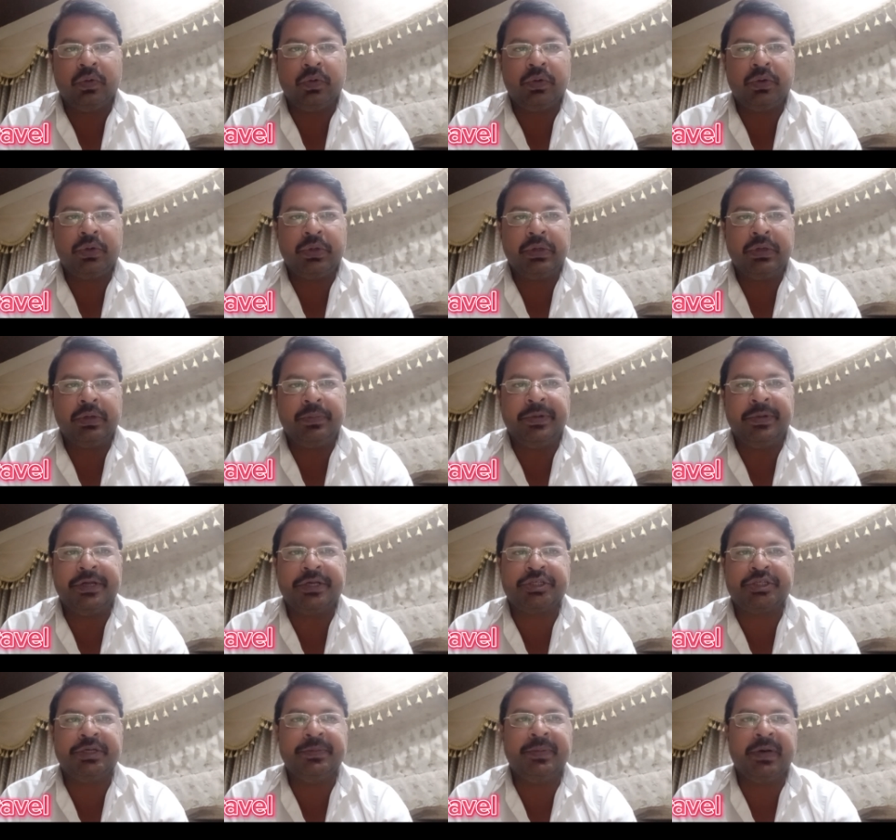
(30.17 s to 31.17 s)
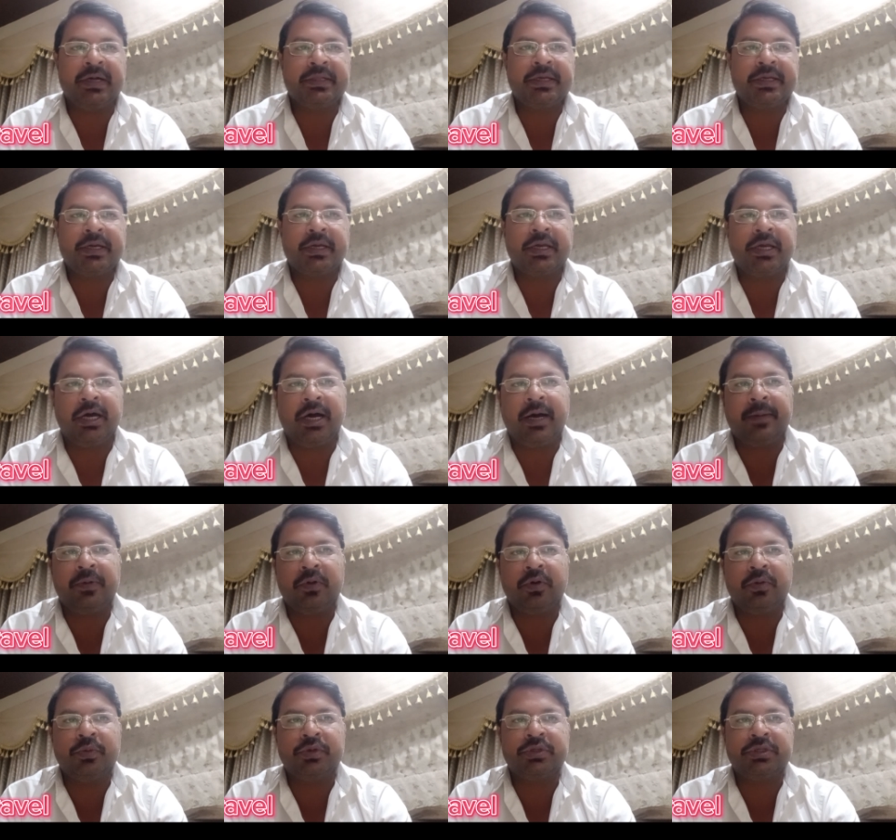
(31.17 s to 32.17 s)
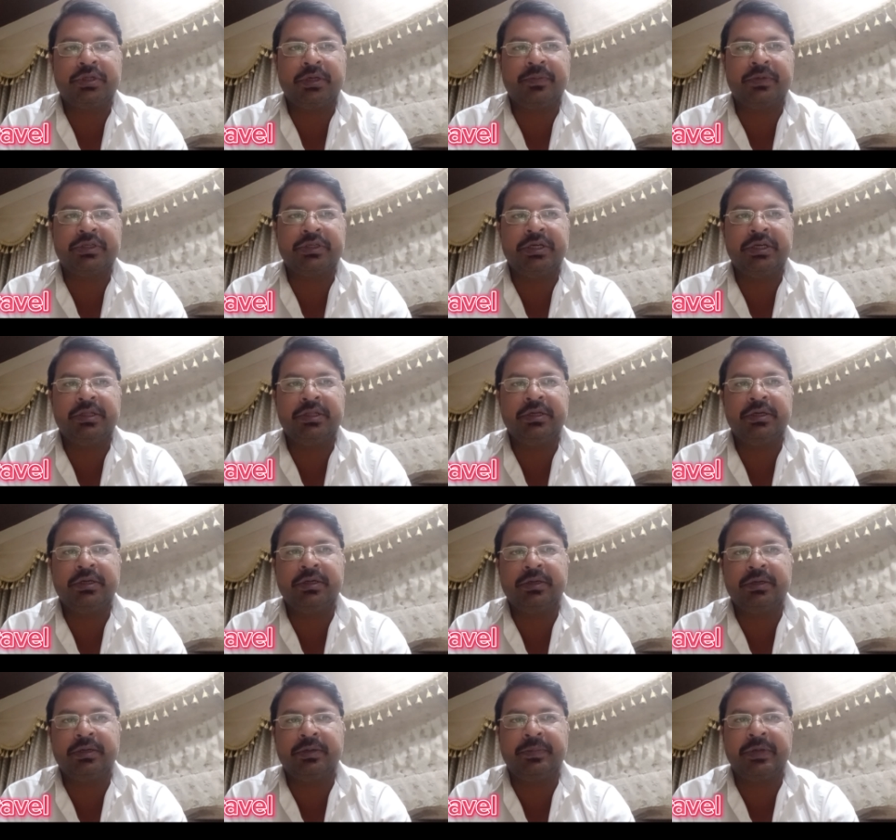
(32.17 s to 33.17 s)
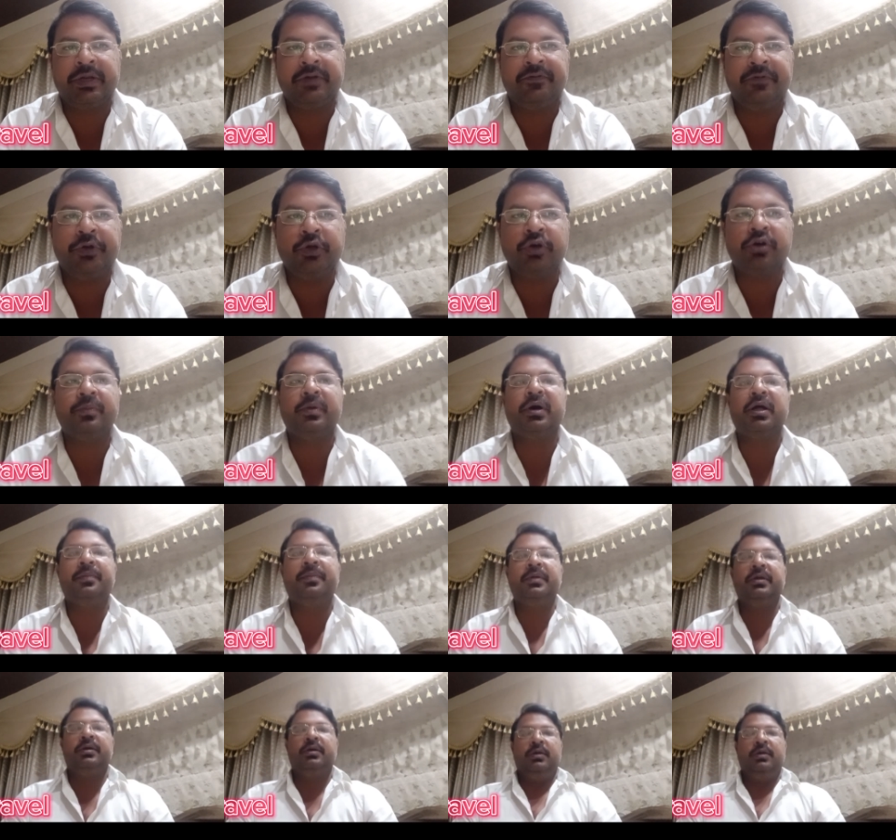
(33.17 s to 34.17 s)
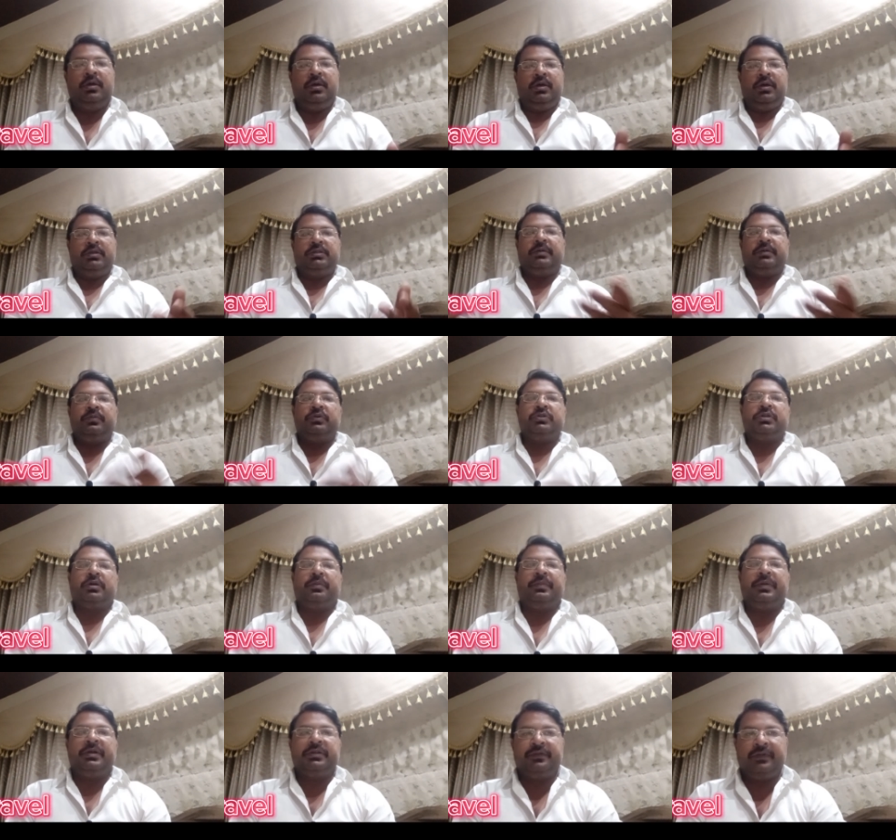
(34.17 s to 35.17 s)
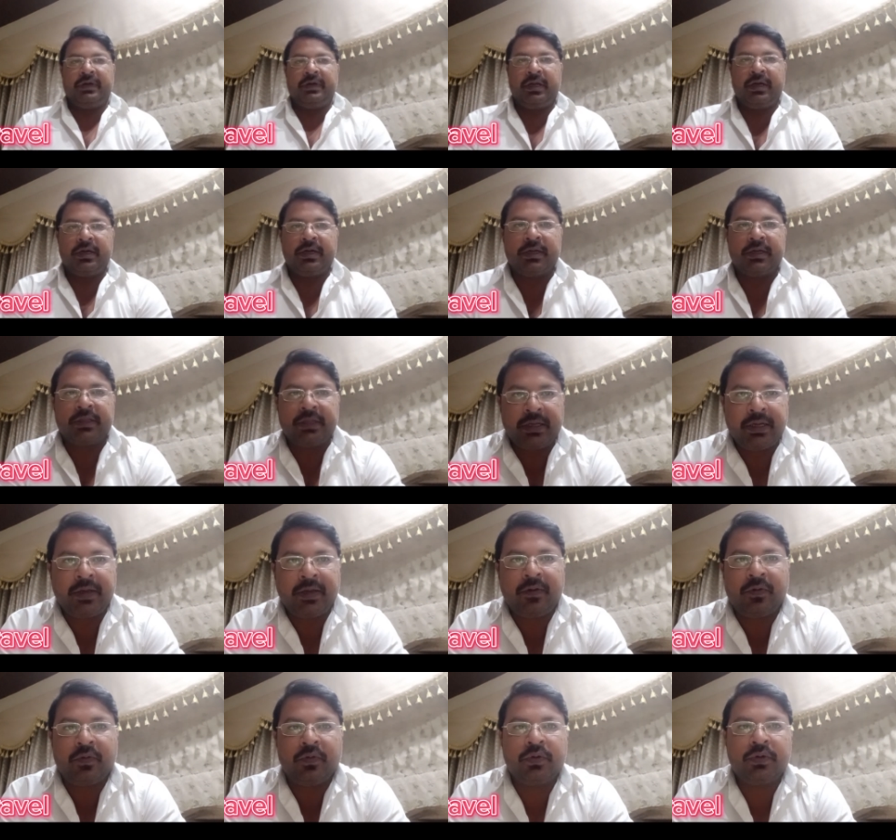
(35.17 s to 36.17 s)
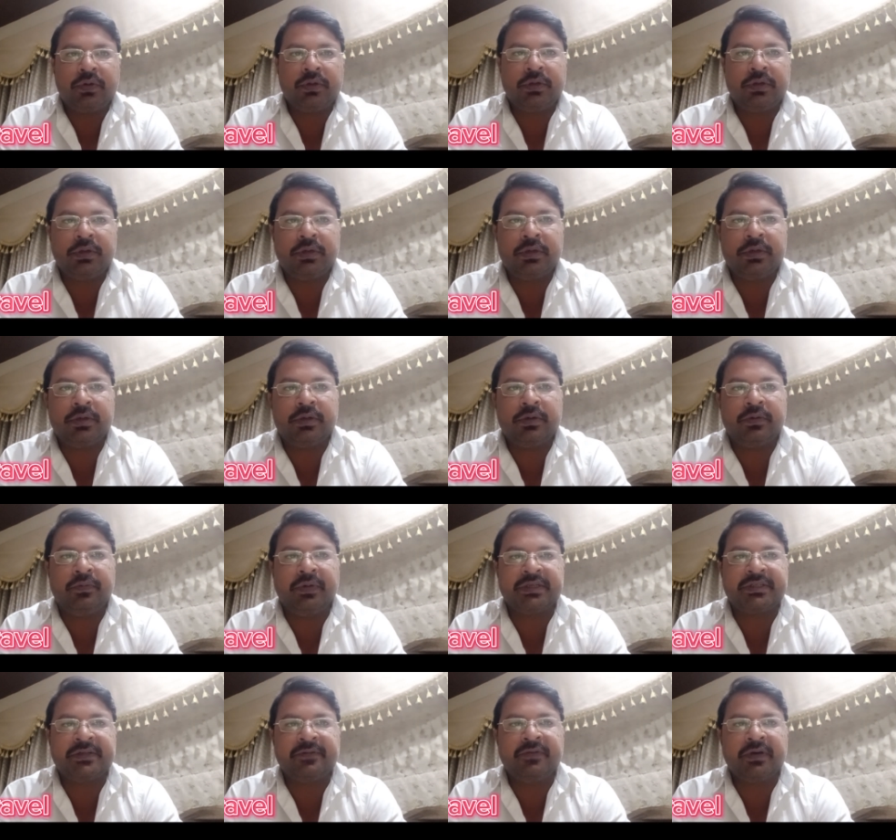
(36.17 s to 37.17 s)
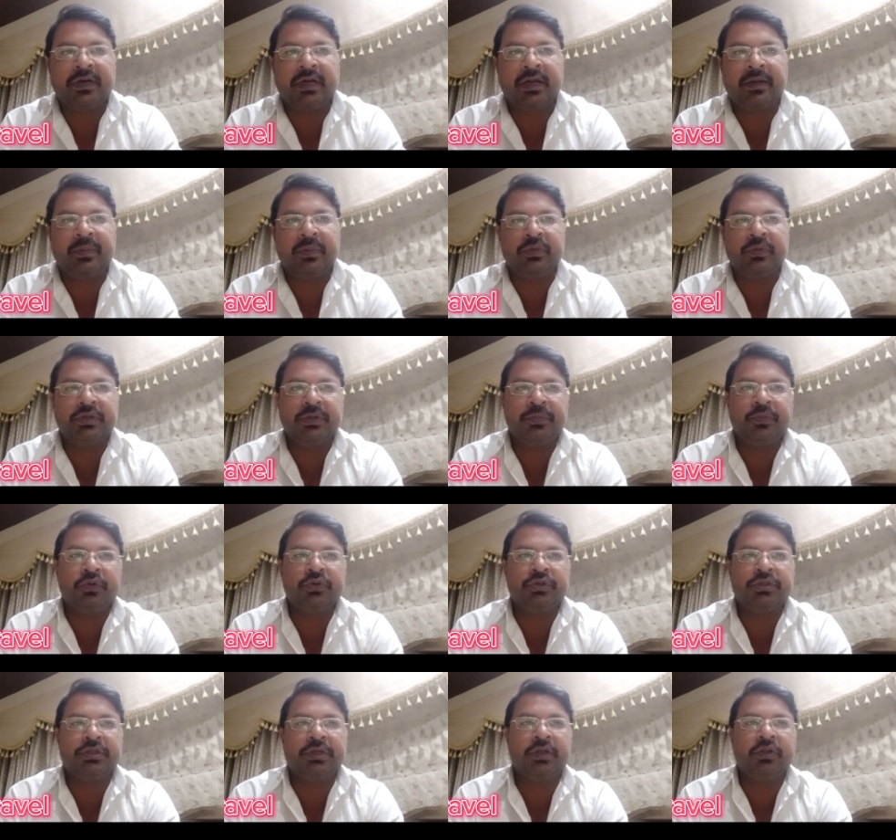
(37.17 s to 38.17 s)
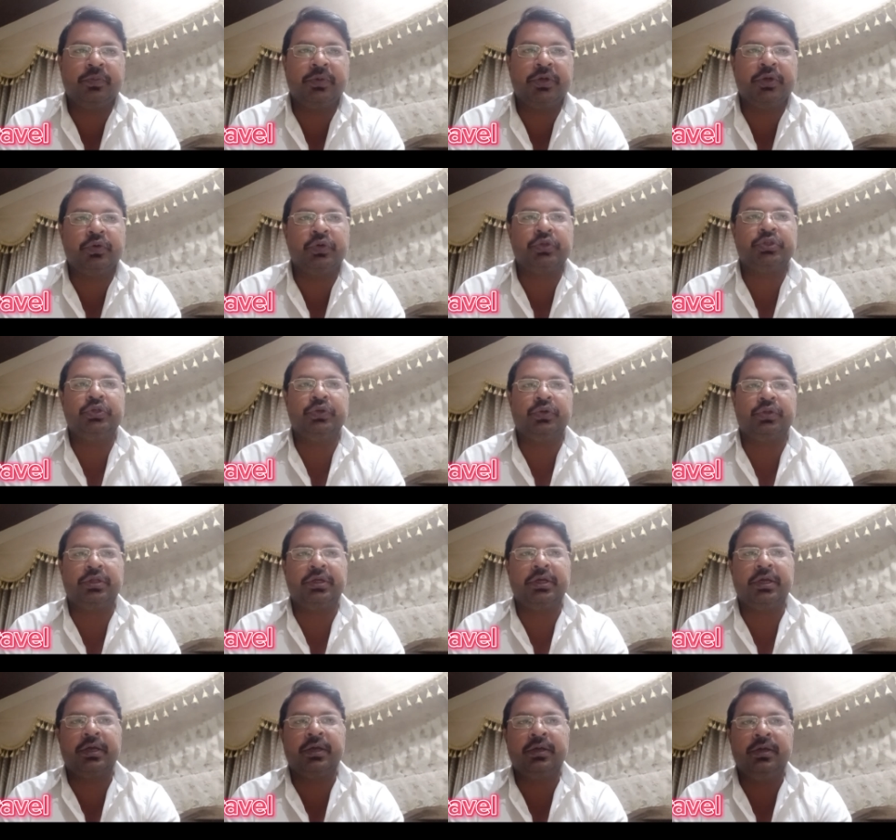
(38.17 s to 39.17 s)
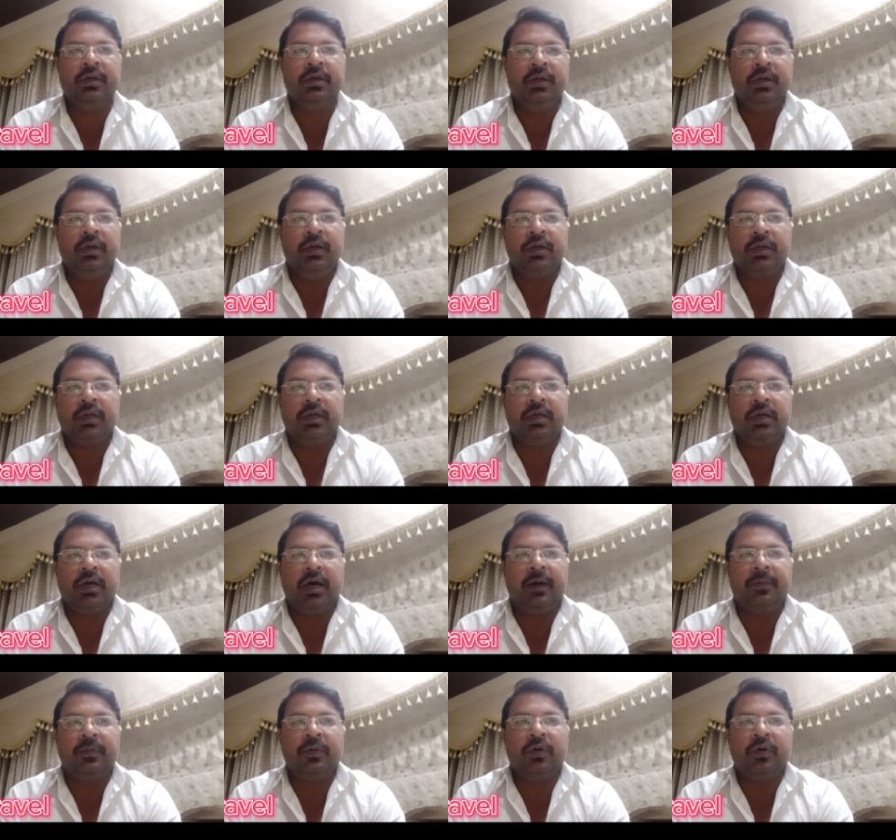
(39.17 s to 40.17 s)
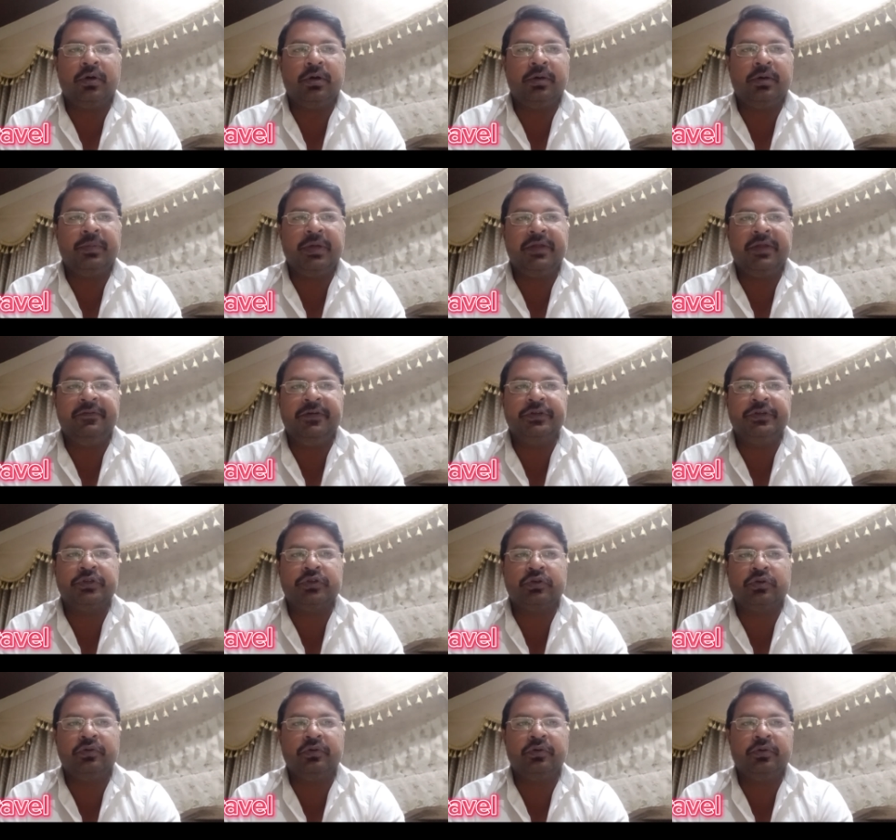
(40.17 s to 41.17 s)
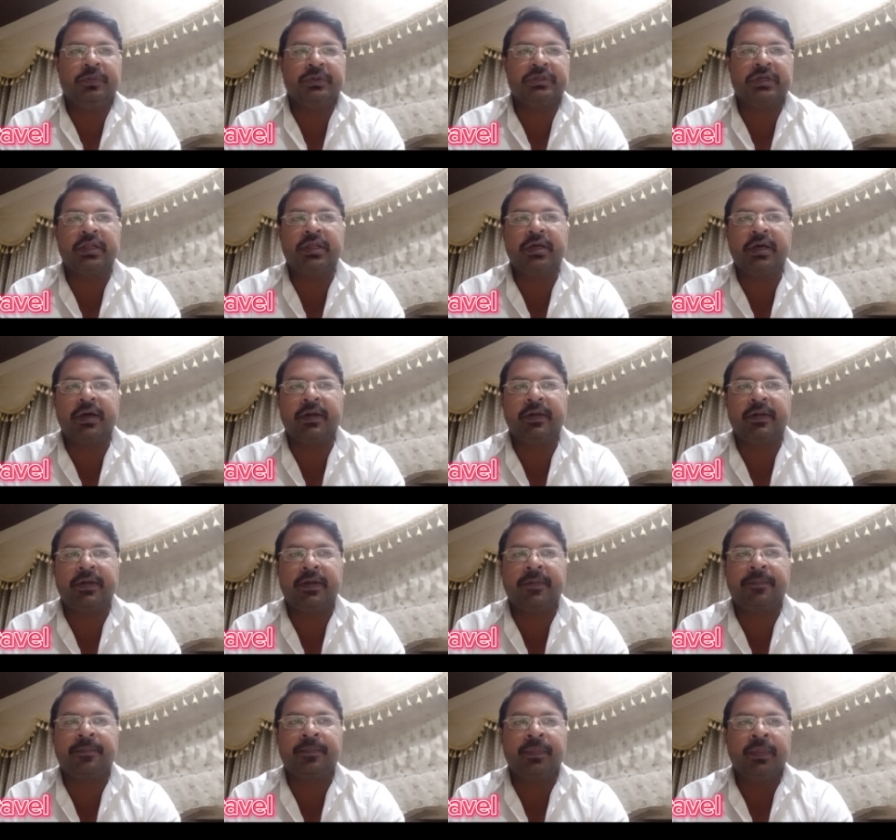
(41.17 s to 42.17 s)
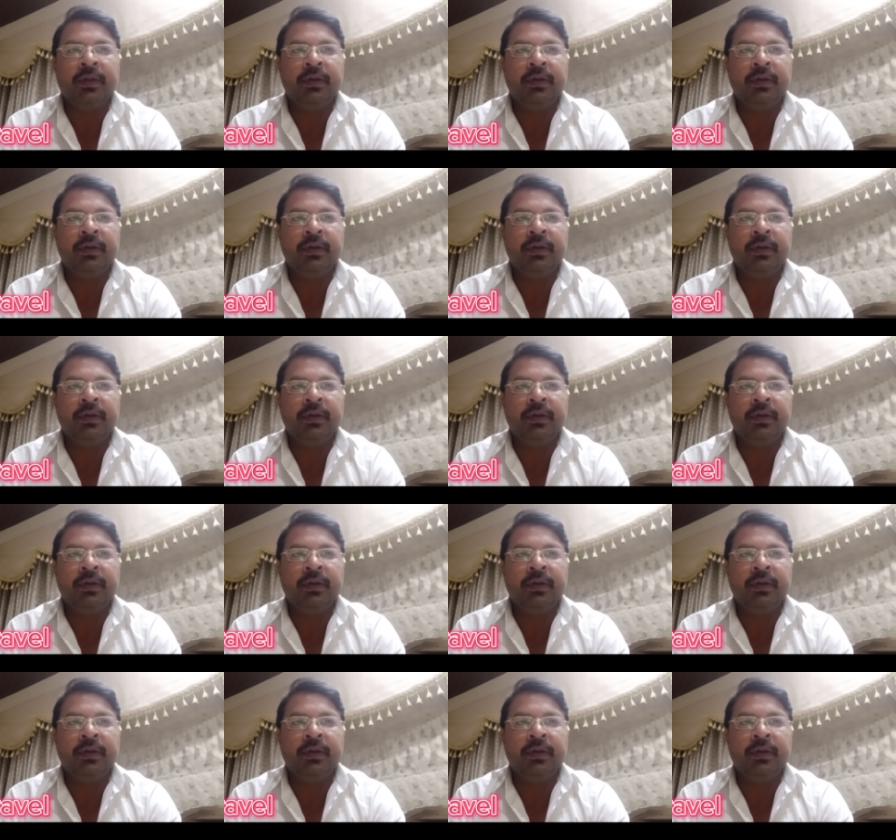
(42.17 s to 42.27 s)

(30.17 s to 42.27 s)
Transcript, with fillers: और बड़ी अच्छी बात है कि आप लोग मुझसे मज़ीद मेरी वीडियो के बाद भी जब मुझसे कमेंट्स वगैरह करते हैं और व्हाट्सएप वगैरह पर मुझे पूछते हैं तो बड़ी खुशी होती है कि आप लोग मेरी वीडियोज़ को पसंद कर रहे हैं